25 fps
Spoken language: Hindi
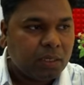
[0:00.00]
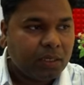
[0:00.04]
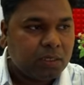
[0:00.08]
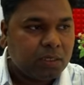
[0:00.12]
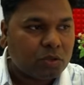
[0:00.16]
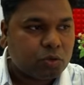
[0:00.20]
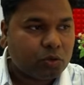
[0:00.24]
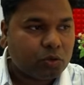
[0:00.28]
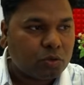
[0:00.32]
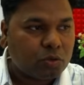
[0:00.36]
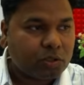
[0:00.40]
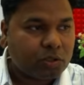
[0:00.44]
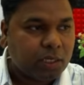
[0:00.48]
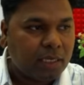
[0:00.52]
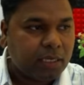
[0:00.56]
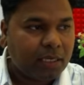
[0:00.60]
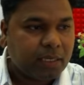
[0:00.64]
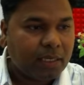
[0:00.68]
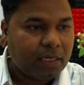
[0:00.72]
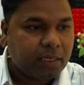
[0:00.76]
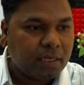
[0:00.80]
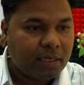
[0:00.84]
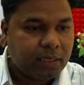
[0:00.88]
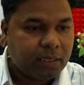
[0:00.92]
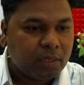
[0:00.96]
इसको सेलेक्ट
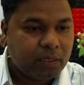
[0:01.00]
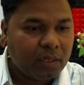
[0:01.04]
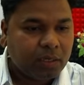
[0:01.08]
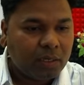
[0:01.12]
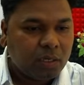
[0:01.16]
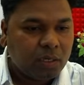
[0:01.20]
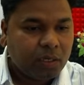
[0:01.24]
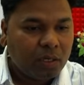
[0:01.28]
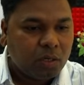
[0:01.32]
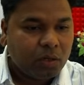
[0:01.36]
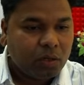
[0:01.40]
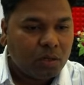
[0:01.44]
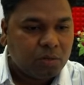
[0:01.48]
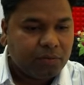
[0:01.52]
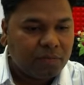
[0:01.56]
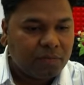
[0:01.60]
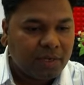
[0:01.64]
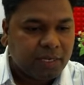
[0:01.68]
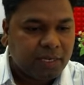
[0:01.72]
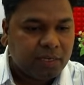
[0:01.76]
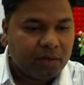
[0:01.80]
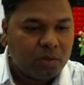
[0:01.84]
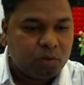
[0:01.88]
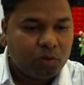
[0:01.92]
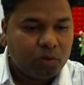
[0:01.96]
करेंगे और
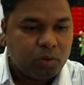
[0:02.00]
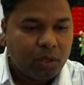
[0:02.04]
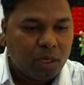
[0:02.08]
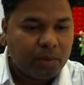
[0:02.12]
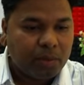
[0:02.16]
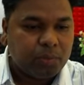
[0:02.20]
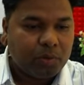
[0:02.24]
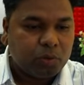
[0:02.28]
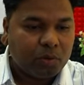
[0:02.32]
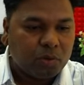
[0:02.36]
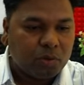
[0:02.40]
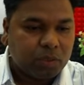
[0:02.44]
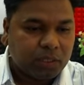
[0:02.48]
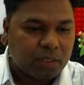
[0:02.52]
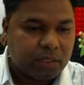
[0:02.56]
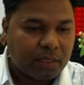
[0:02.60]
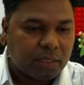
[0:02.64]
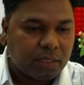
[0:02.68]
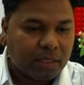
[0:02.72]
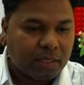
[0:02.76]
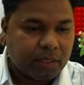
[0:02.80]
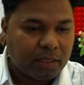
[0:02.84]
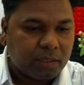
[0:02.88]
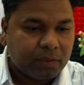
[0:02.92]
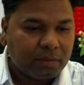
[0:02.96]
फाइल को अपलोड कर
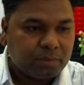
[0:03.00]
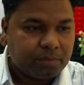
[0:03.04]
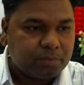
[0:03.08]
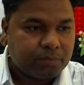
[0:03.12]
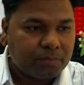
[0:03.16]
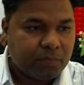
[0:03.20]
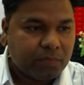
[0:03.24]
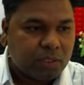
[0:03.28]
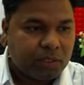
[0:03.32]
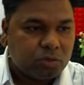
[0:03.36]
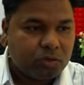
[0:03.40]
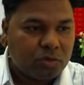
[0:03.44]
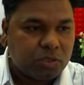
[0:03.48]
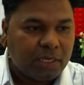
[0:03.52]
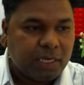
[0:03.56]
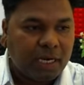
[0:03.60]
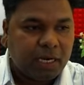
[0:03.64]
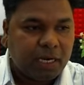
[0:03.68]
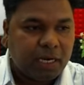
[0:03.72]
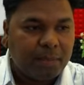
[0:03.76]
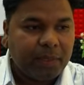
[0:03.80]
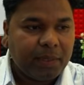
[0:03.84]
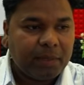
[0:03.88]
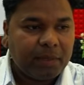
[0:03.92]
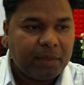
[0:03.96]
देंगे सो
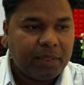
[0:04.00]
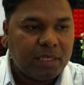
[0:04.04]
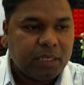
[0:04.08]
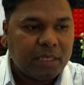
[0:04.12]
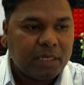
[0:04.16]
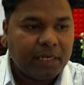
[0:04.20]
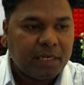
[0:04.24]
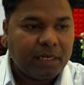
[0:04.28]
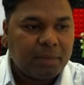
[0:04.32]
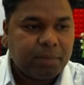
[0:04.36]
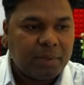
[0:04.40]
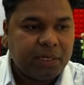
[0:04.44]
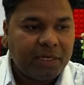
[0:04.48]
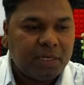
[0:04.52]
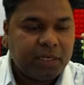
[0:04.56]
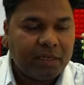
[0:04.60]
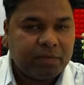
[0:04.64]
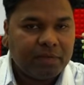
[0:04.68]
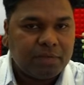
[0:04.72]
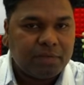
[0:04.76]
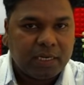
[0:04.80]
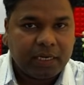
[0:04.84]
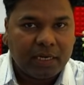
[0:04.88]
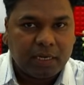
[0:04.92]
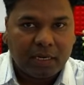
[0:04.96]
यहाँ पर आप देख रहे हैं कि पी
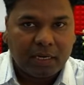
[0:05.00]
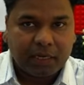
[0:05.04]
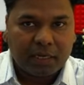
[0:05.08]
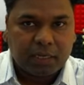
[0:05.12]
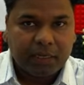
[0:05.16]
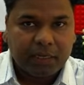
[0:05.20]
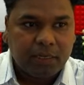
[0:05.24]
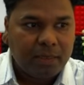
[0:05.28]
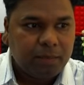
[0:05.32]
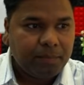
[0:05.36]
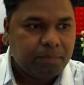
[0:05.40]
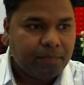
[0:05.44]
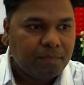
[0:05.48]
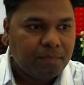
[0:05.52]
फाइल आ गई है